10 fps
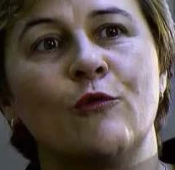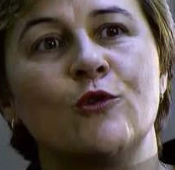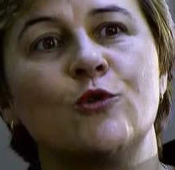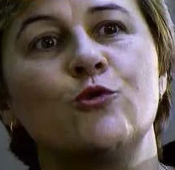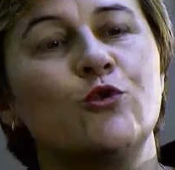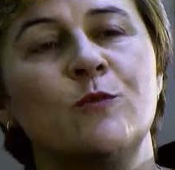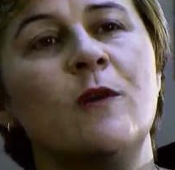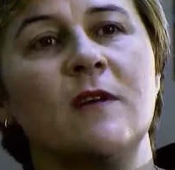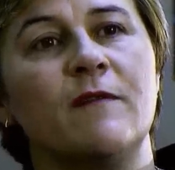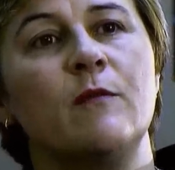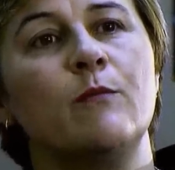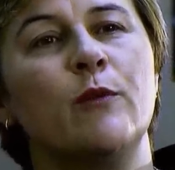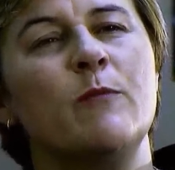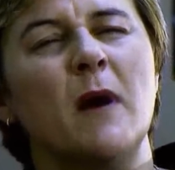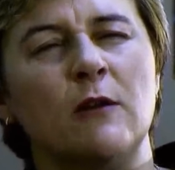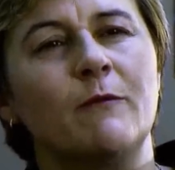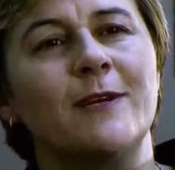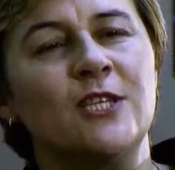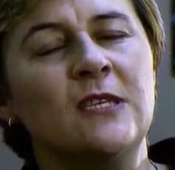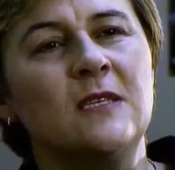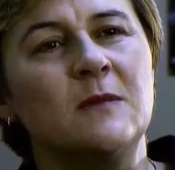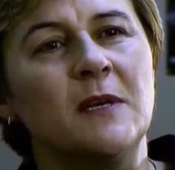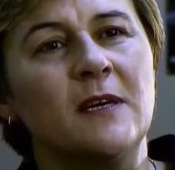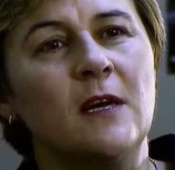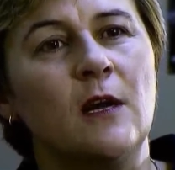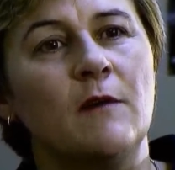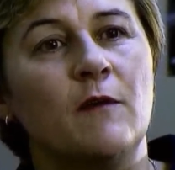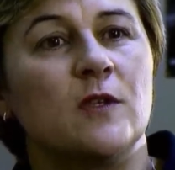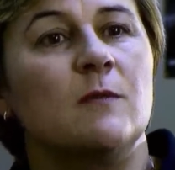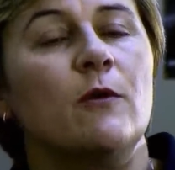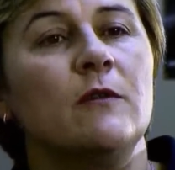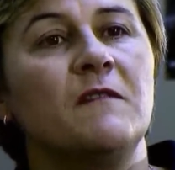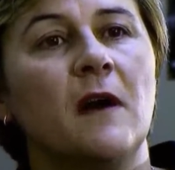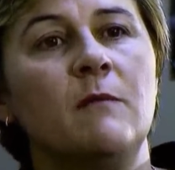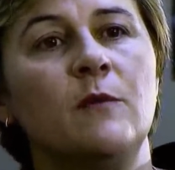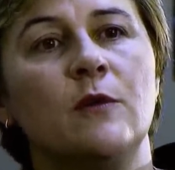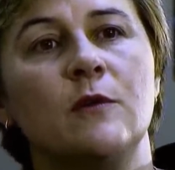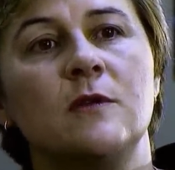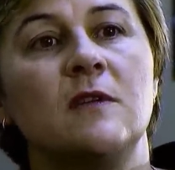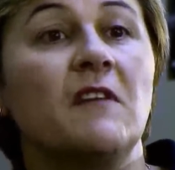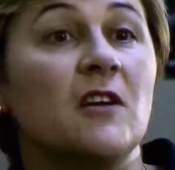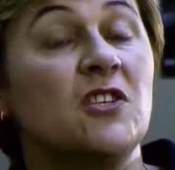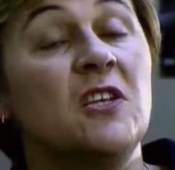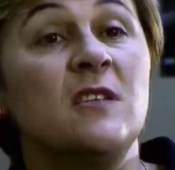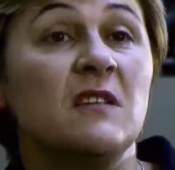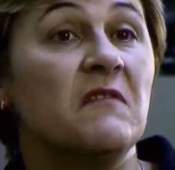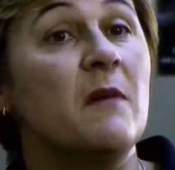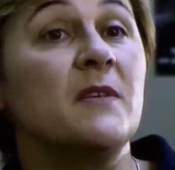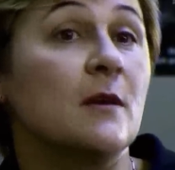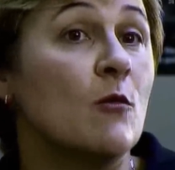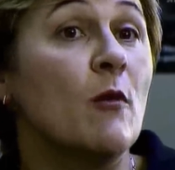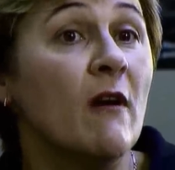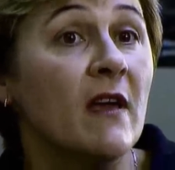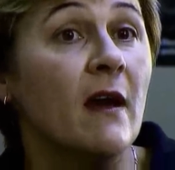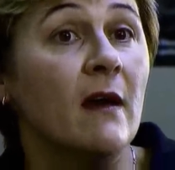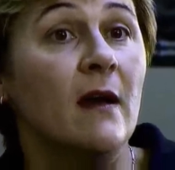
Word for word: Dans ce jugement, il y avait une bonne part de machisme. Forcément, une femme, c'est fragile, c'est faible et ça comprend rien.